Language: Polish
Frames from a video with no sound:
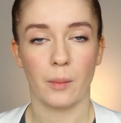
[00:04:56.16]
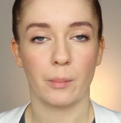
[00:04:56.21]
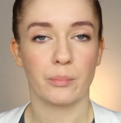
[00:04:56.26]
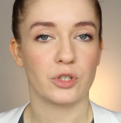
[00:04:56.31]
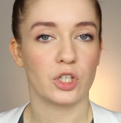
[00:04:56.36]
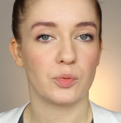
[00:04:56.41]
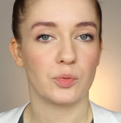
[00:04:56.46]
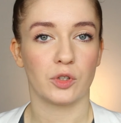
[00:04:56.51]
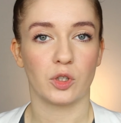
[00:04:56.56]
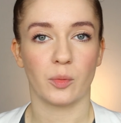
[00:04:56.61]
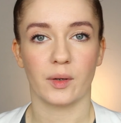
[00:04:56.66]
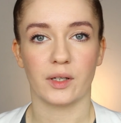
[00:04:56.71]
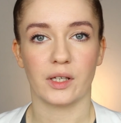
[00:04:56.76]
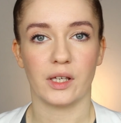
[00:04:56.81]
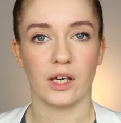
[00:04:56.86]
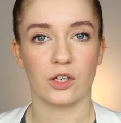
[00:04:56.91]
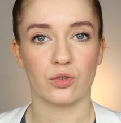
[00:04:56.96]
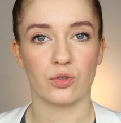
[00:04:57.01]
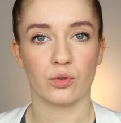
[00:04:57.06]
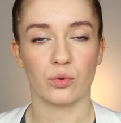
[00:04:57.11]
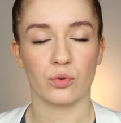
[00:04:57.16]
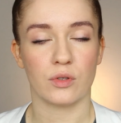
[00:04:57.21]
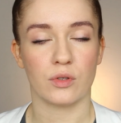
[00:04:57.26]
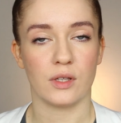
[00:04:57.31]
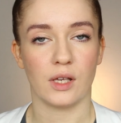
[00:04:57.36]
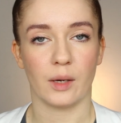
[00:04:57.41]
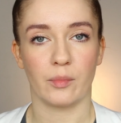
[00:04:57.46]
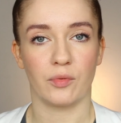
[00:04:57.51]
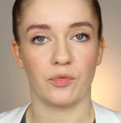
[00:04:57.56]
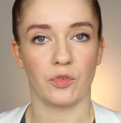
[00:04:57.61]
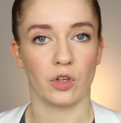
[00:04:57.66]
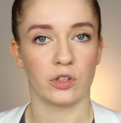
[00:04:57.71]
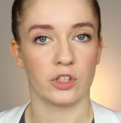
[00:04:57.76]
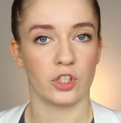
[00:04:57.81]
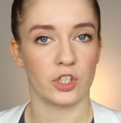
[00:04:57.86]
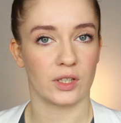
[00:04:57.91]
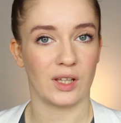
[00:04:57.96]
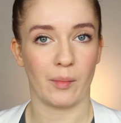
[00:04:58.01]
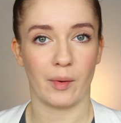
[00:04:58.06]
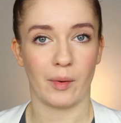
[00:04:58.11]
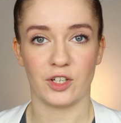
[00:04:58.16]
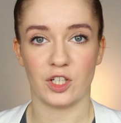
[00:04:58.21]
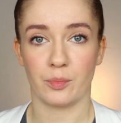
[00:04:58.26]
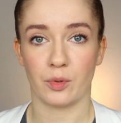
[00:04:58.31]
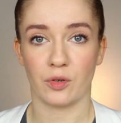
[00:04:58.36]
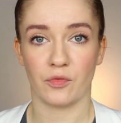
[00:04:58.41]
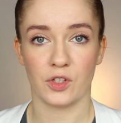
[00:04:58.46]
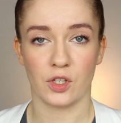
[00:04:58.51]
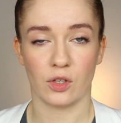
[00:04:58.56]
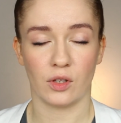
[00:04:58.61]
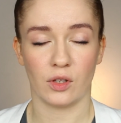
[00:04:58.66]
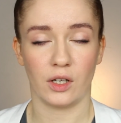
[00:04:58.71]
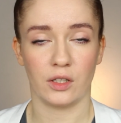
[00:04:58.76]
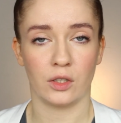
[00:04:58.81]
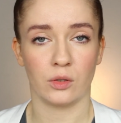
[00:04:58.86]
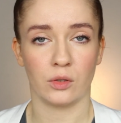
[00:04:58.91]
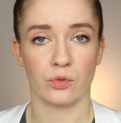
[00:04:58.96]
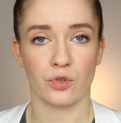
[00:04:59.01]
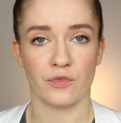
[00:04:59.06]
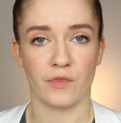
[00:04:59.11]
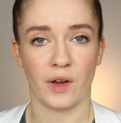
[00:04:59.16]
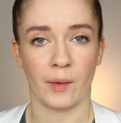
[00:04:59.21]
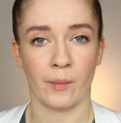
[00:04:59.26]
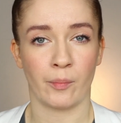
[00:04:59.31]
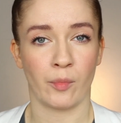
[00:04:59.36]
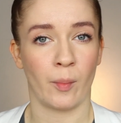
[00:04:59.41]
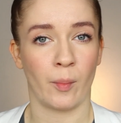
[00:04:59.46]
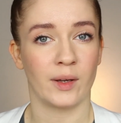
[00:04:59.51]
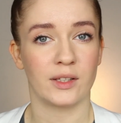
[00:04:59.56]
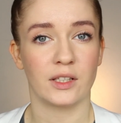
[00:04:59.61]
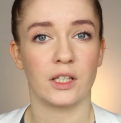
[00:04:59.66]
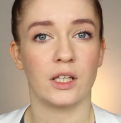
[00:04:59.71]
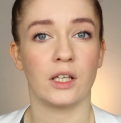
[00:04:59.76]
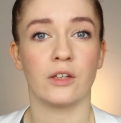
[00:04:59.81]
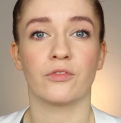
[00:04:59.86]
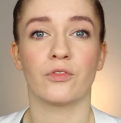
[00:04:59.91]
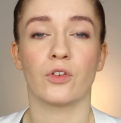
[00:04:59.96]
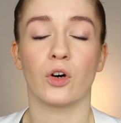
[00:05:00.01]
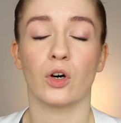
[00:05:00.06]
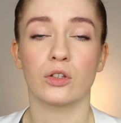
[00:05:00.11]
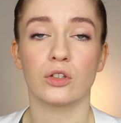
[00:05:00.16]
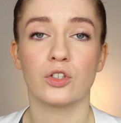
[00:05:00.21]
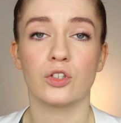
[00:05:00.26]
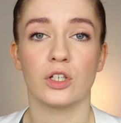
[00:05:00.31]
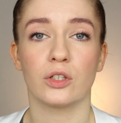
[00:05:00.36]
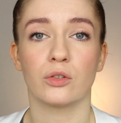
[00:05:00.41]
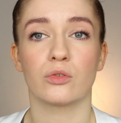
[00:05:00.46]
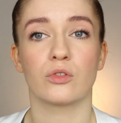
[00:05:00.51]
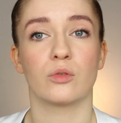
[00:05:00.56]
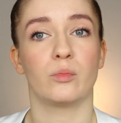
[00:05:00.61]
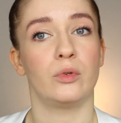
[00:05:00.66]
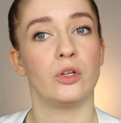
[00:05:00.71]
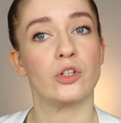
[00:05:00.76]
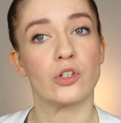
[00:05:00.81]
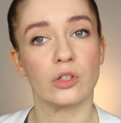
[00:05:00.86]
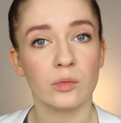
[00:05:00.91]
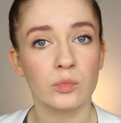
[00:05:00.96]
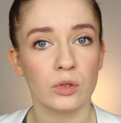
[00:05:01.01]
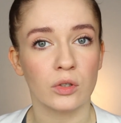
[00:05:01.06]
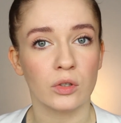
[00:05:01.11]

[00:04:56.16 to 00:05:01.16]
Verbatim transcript: Przejdźmy do makijażu ust i aby wyglądać jak najbardziej profesjonalnie, używajmy pomadki w odcieniu zbliżonym do